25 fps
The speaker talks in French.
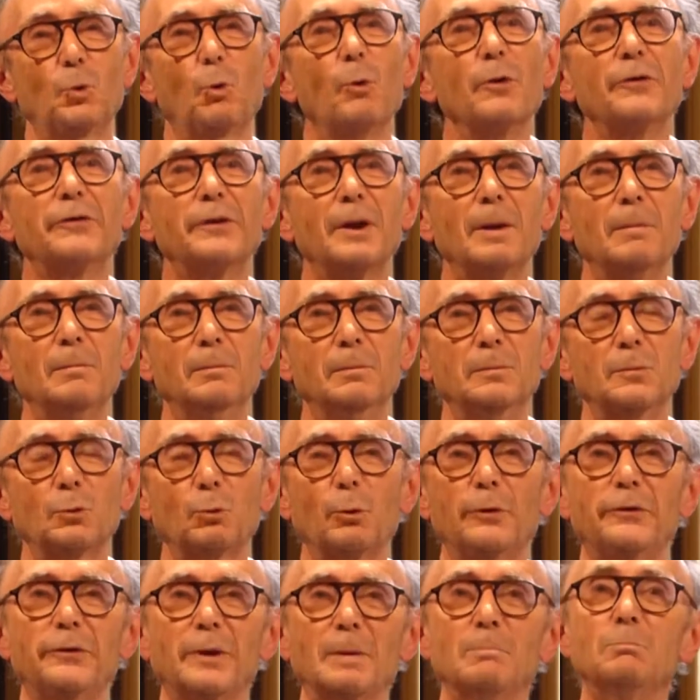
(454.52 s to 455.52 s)
troisième,
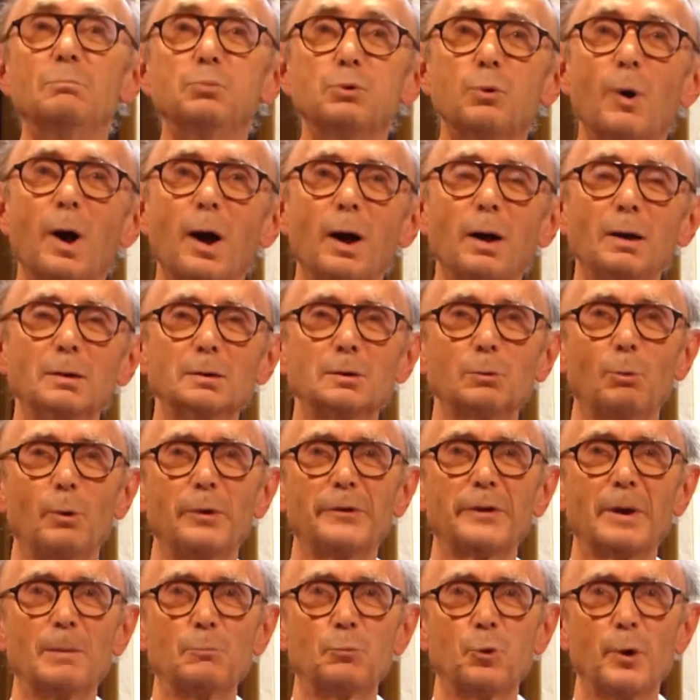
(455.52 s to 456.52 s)
troisième point,
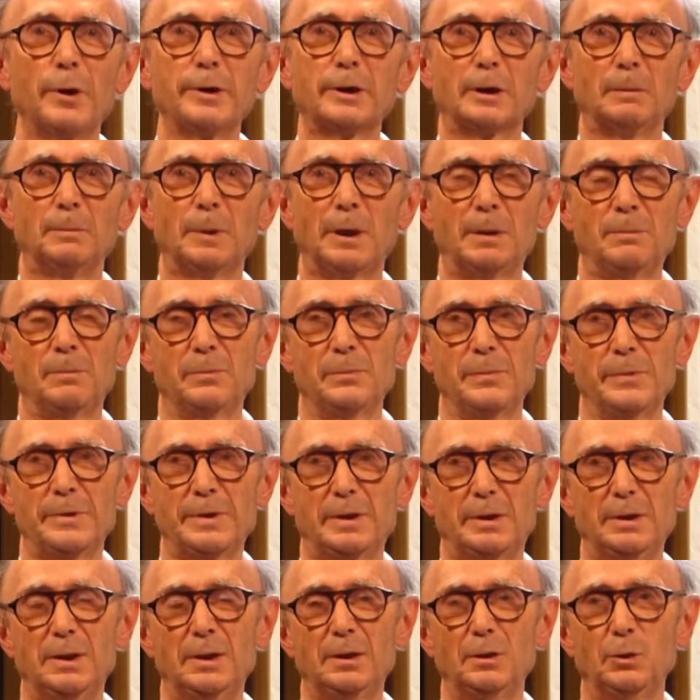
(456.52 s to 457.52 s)
troisième point quand même,
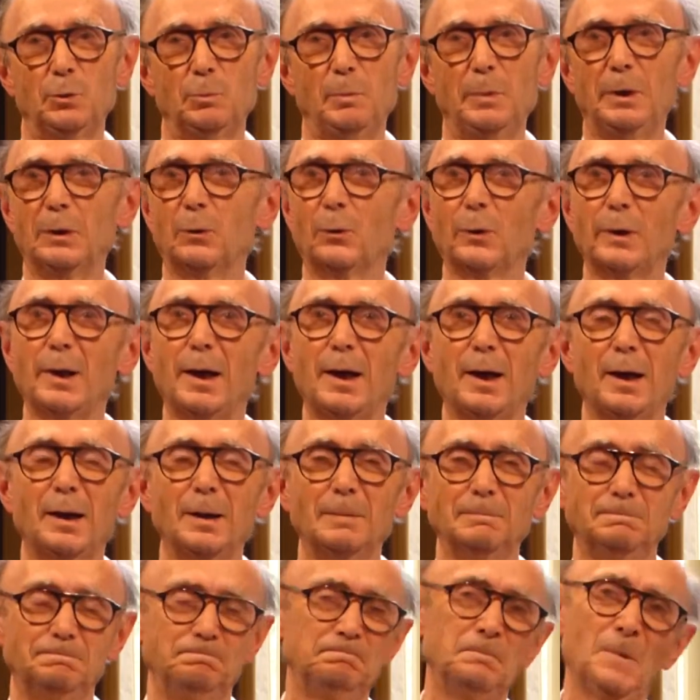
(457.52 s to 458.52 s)
c'est, euh, mais on
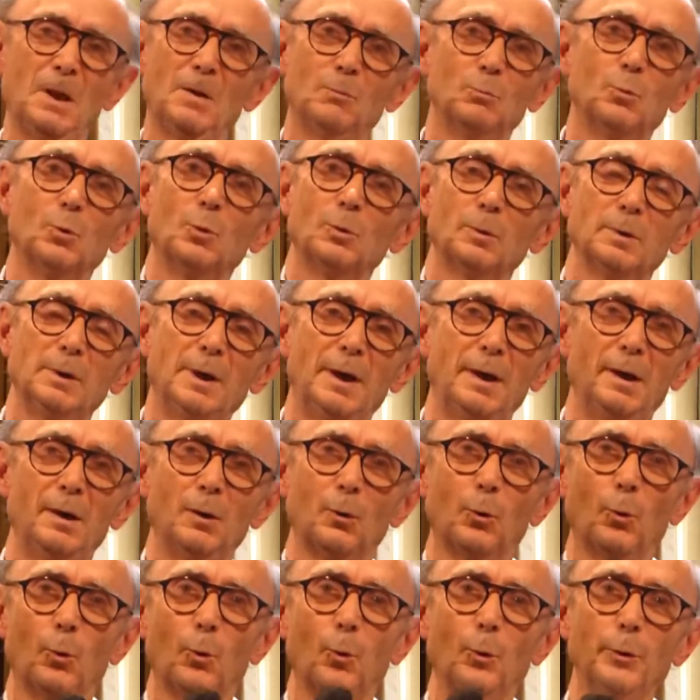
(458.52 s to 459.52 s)
l'a, bon,
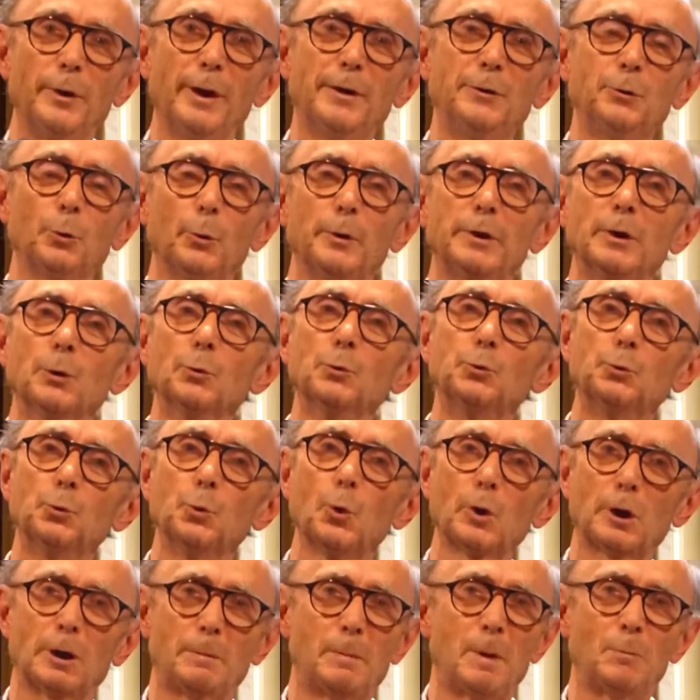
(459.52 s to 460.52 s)
on a tourné
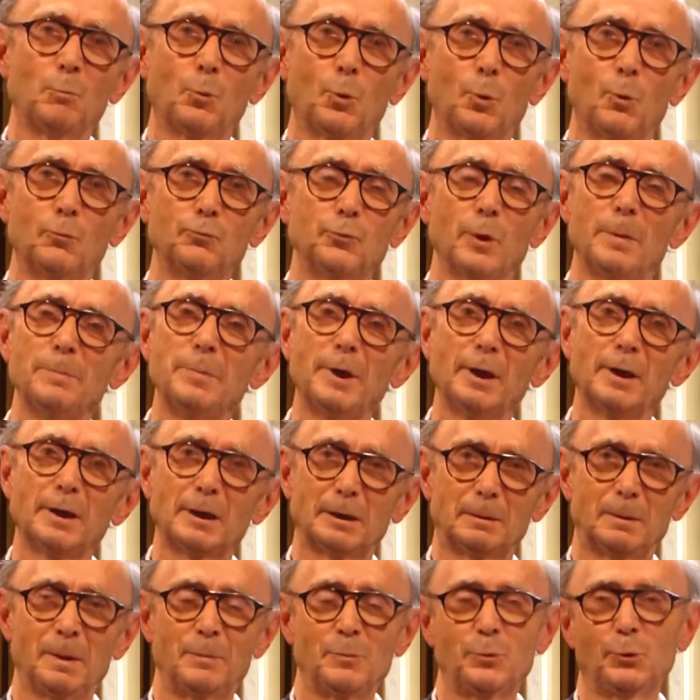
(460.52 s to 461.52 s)
autour quand même. On voit bien
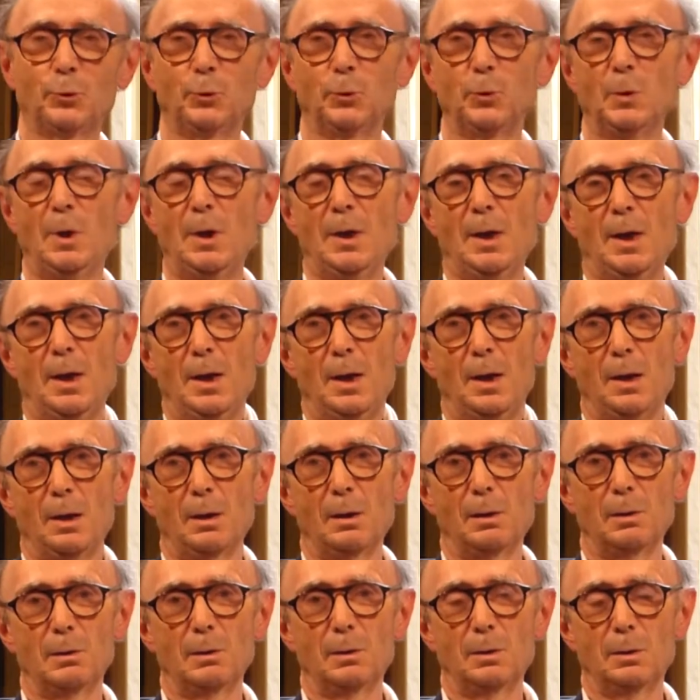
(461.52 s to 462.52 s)
quand même que
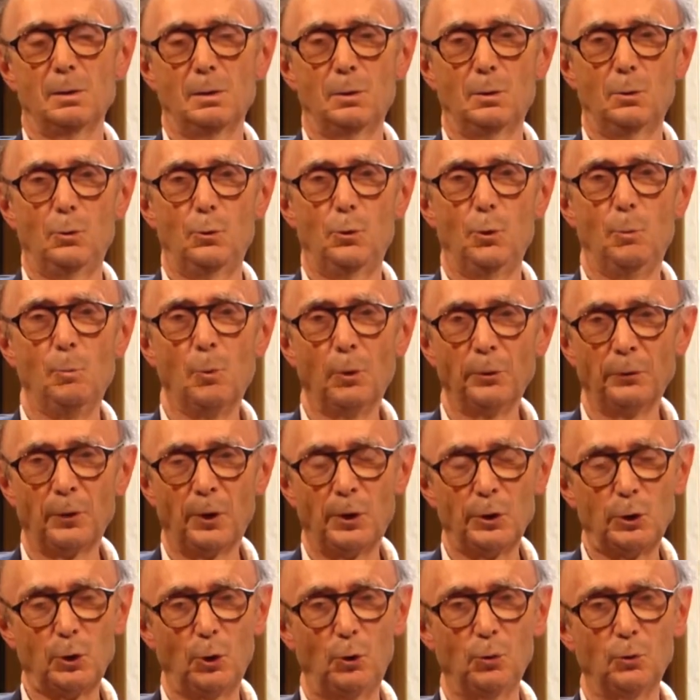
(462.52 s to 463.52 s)
euh, le monde
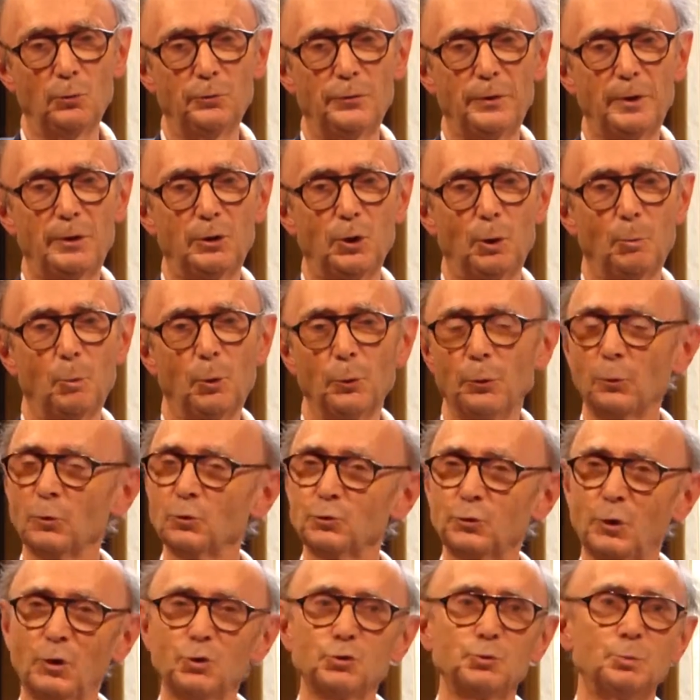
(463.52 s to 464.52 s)
dans lequel on vit est un monde
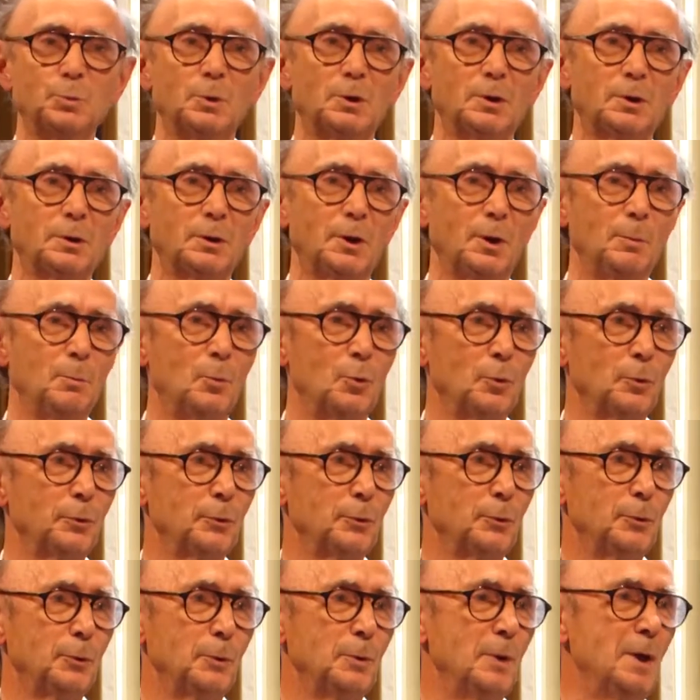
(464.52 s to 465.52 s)
en changement, un
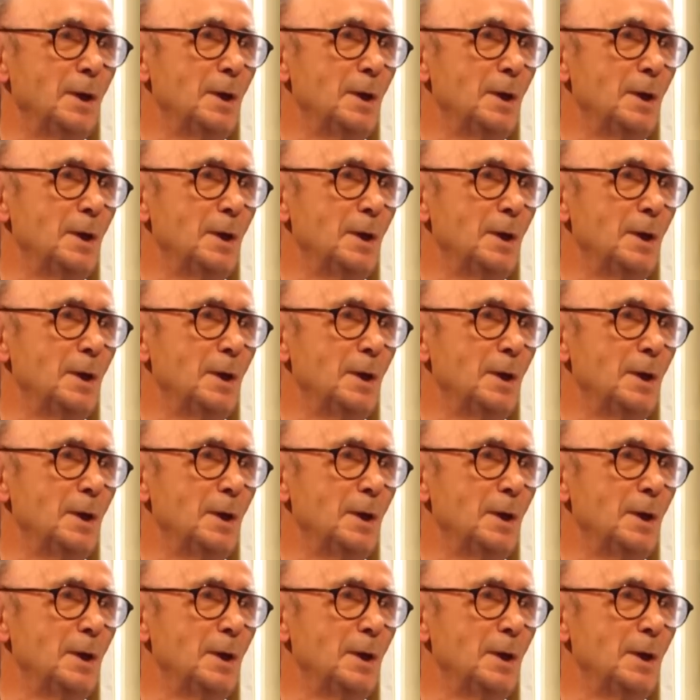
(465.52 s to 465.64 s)
monde,